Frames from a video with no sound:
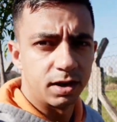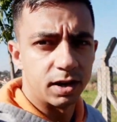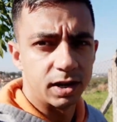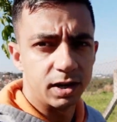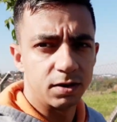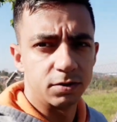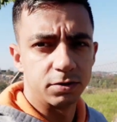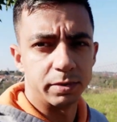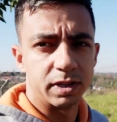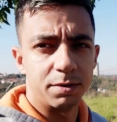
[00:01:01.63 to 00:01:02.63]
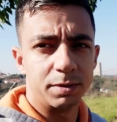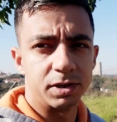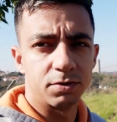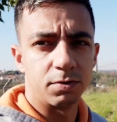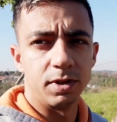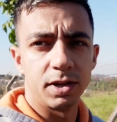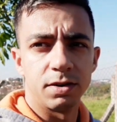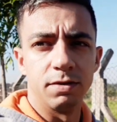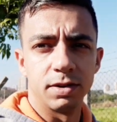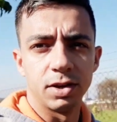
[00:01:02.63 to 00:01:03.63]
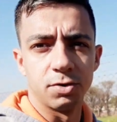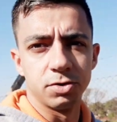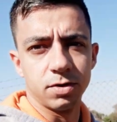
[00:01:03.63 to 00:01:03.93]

Aqui costuma ter bastante coleiro, que é onde